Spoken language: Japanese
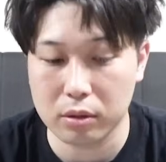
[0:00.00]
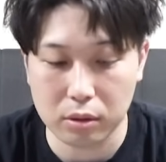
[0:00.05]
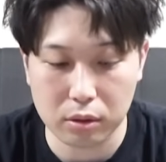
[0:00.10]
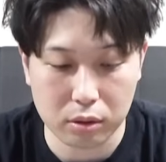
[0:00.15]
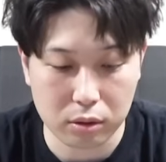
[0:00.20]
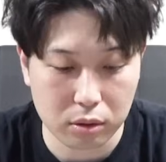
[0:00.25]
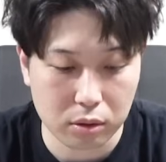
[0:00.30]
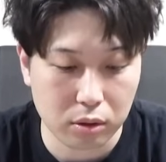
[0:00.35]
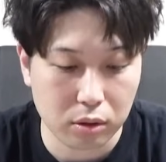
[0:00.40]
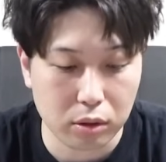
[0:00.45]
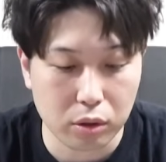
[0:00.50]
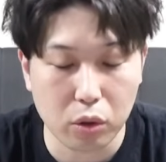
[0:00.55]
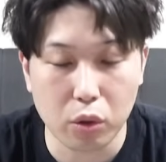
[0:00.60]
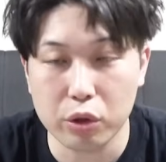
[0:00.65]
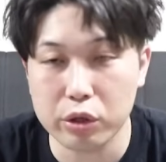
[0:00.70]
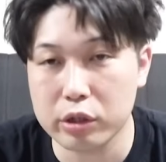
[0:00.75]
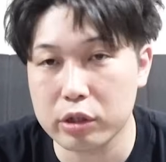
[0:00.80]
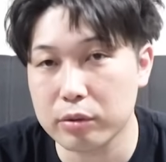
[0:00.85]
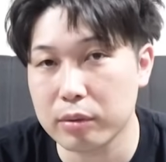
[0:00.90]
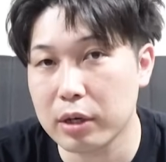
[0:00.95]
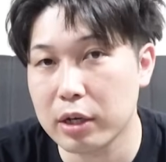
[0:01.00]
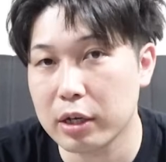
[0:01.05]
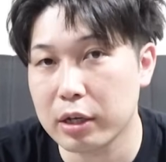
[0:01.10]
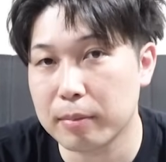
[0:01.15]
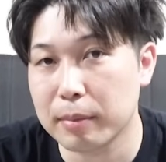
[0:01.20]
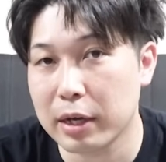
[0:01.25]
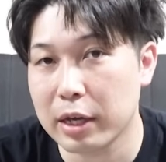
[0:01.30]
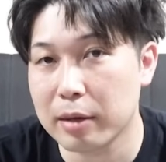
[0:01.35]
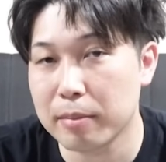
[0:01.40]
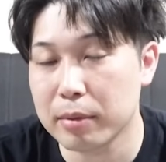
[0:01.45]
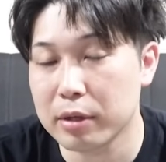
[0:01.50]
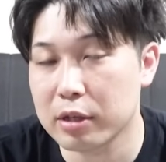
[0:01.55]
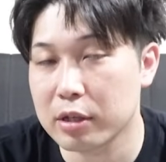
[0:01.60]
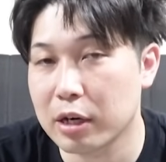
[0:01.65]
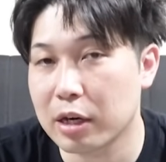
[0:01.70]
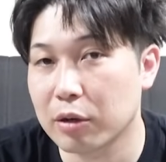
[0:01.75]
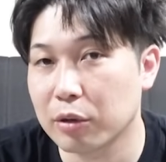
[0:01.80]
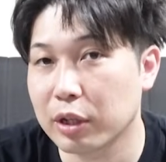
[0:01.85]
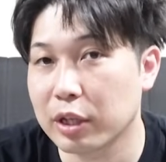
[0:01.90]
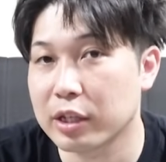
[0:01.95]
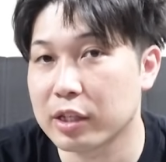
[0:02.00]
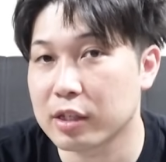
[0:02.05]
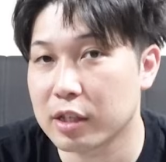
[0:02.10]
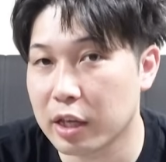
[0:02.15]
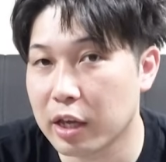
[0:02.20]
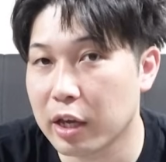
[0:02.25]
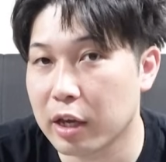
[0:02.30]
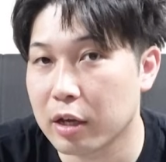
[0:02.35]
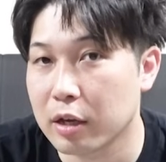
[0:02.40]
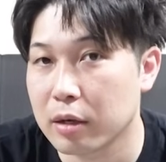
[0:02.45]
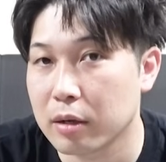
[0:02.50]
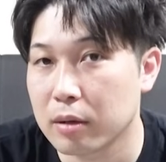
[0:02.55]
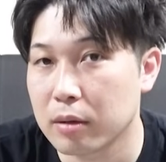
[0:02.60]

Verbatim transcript: うん。こいつは、まあ、エンベゼラの適性。